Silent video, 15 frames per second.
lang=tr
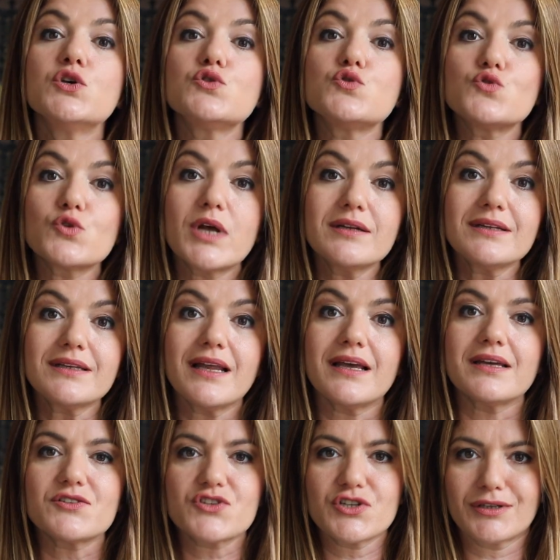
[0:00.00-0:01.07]

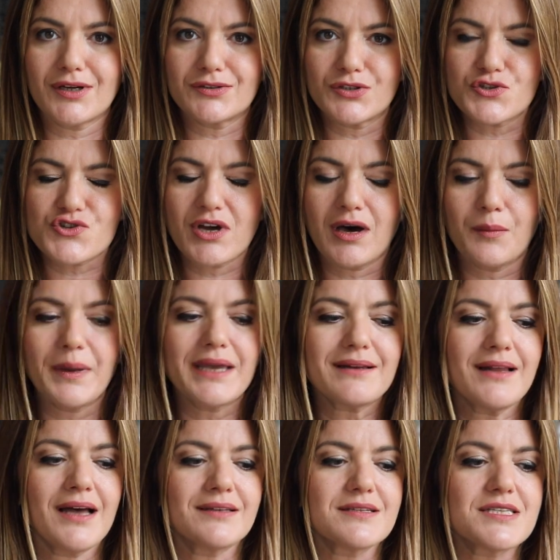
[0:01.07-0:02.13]
süratle çıkarılacağı
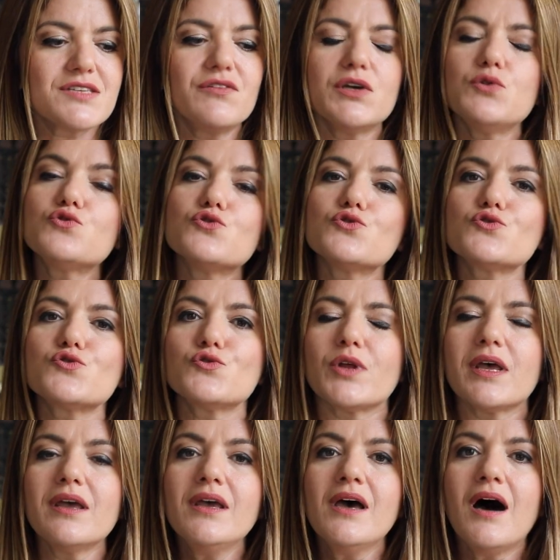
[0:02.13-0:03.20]
beklentisi ve üçüncüsü
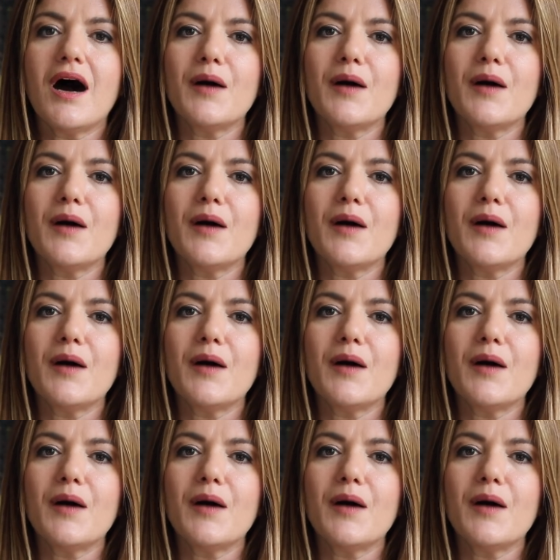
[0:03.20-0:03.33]
de